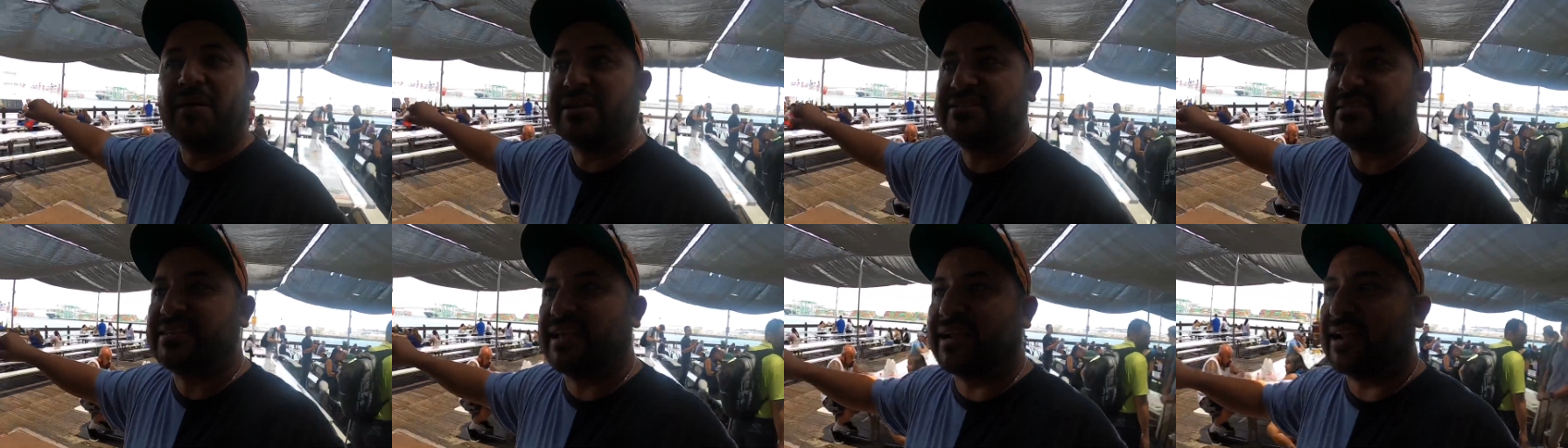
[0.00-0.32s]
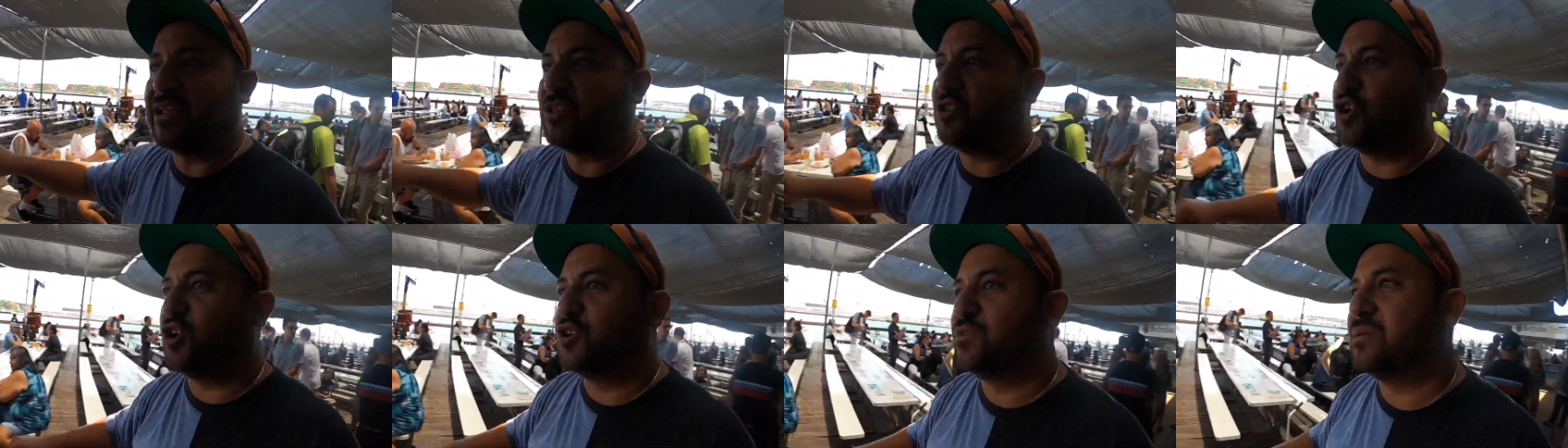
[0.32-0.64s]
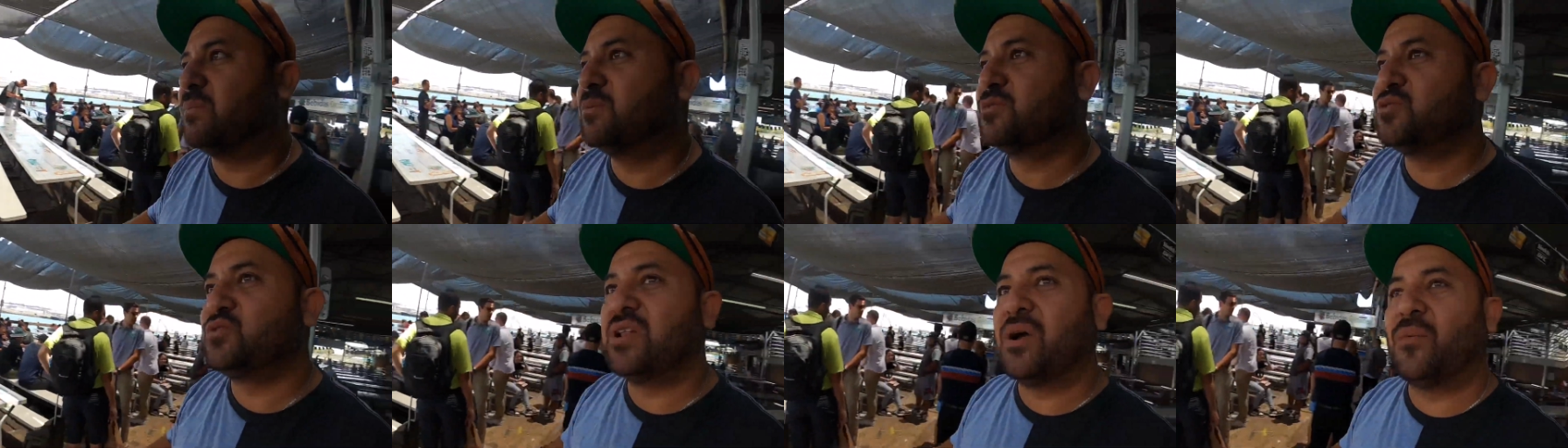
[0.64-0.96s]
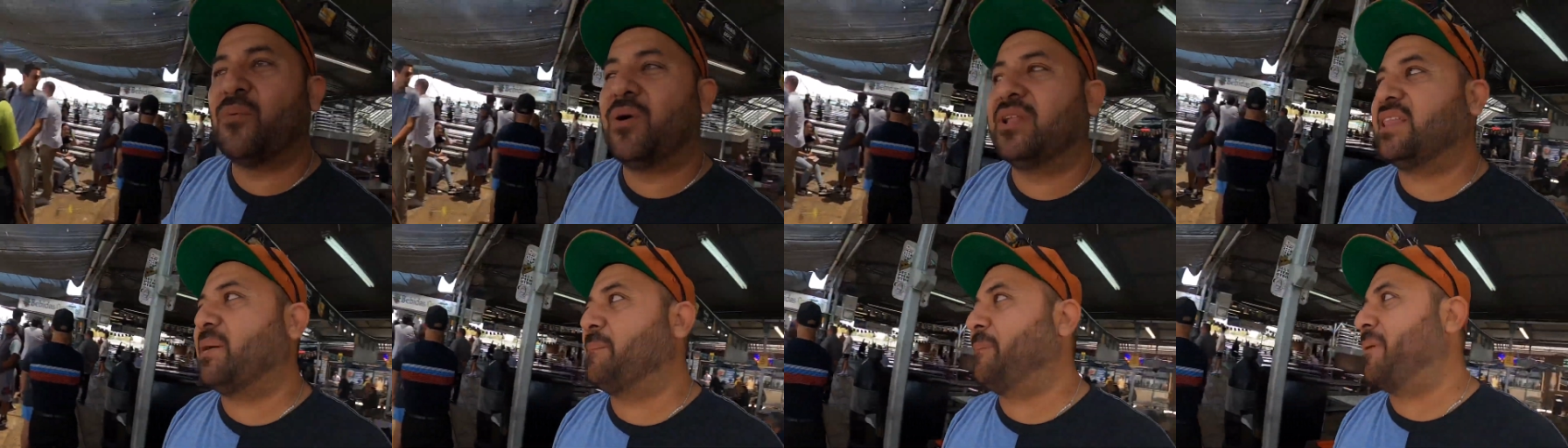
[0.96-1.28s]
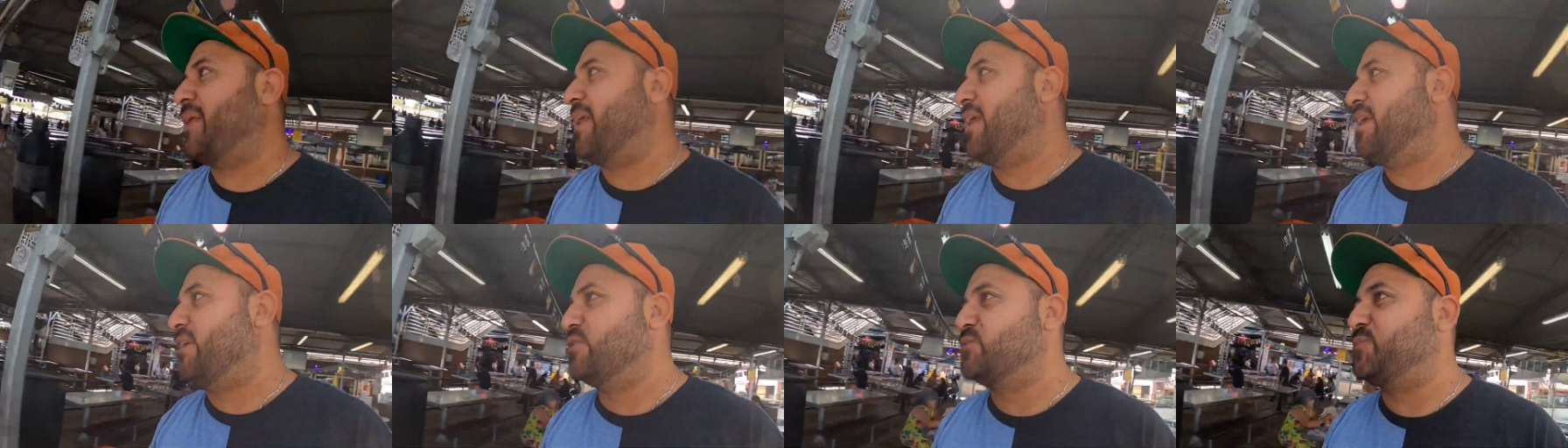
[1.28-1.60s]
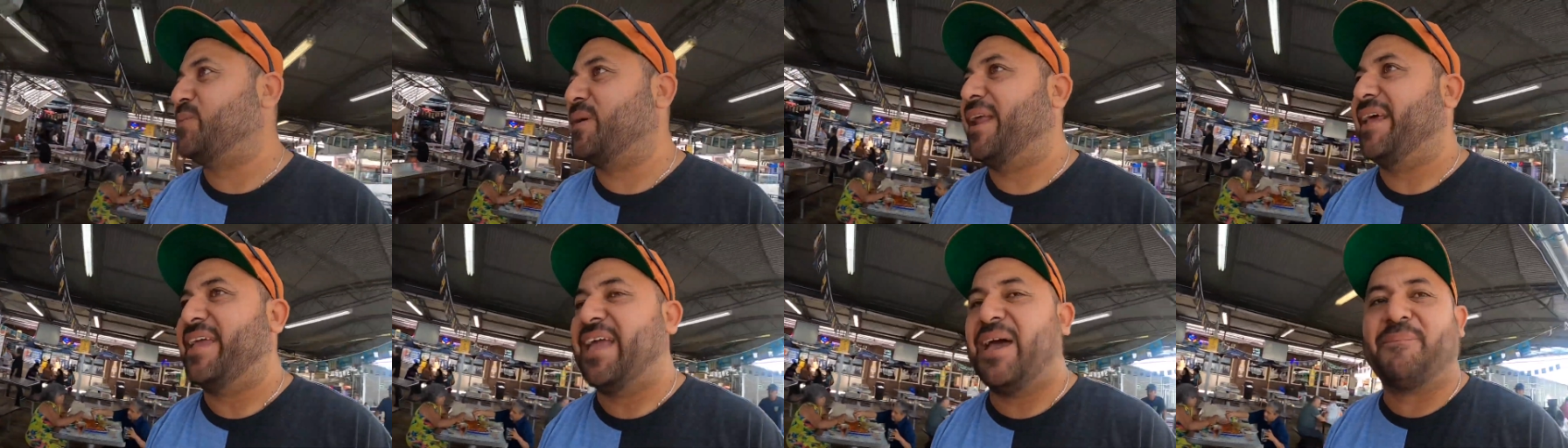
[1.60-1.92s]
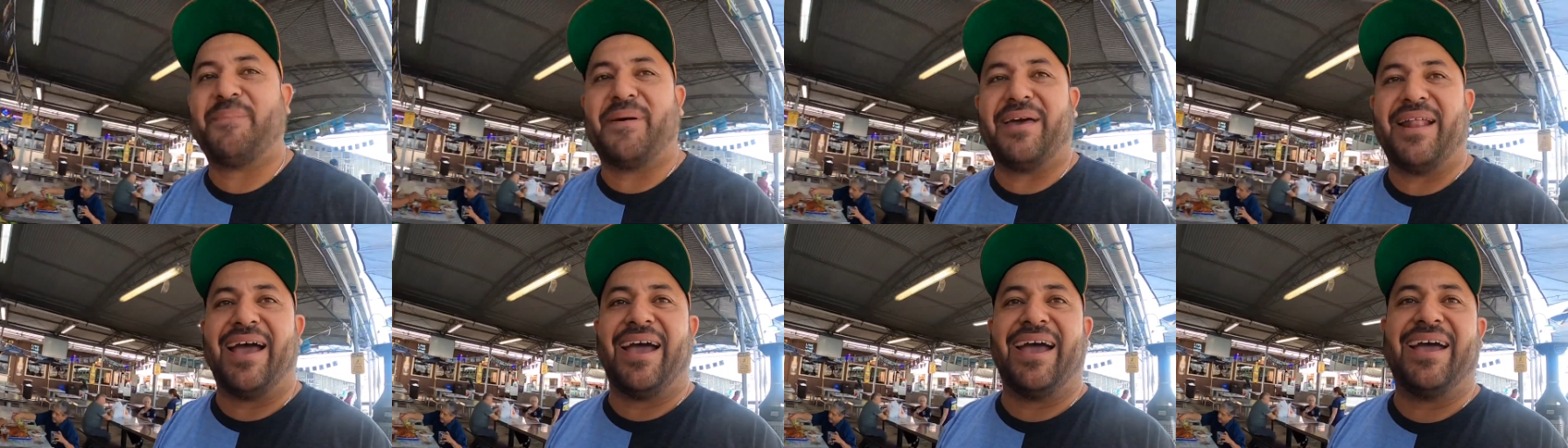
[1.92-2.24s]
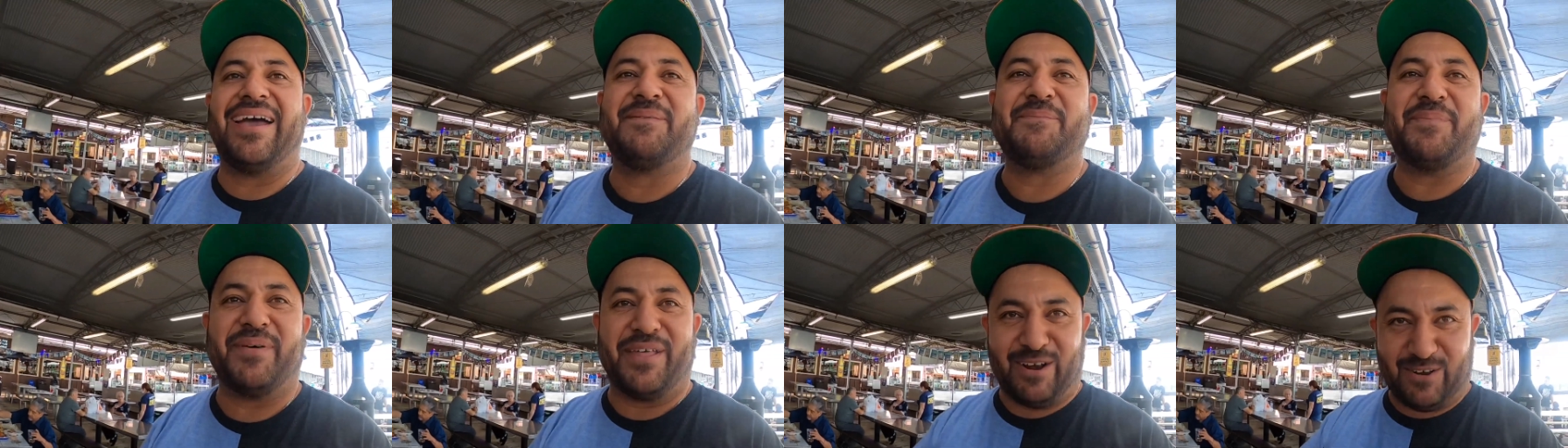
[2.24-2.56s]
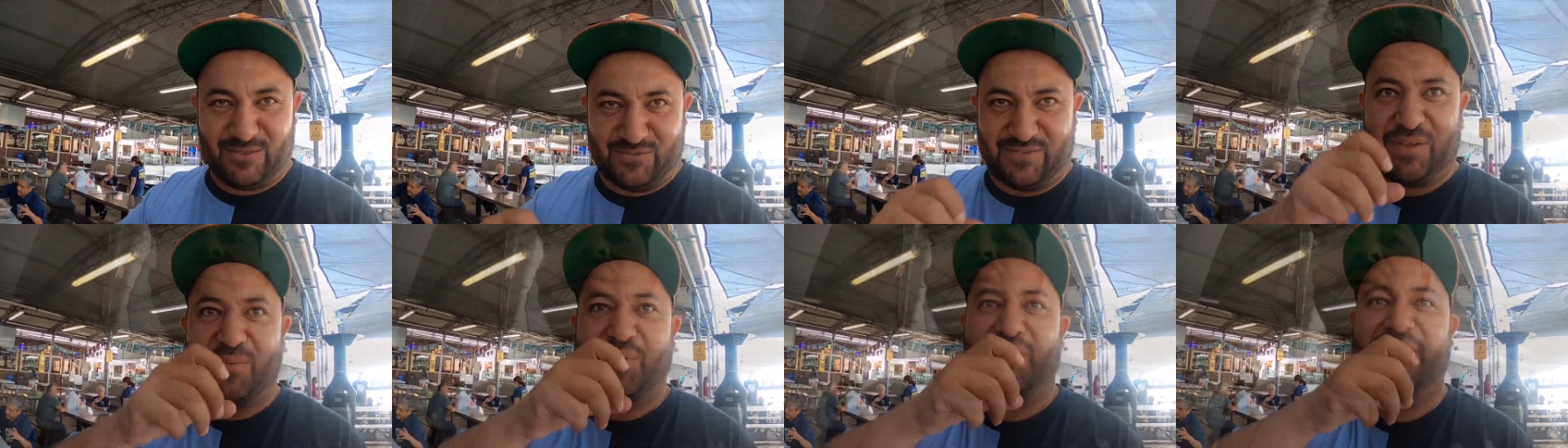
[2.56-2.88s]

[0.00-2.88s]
A ver si al rato nos damos una vuelta para irnos para allá, para, darnos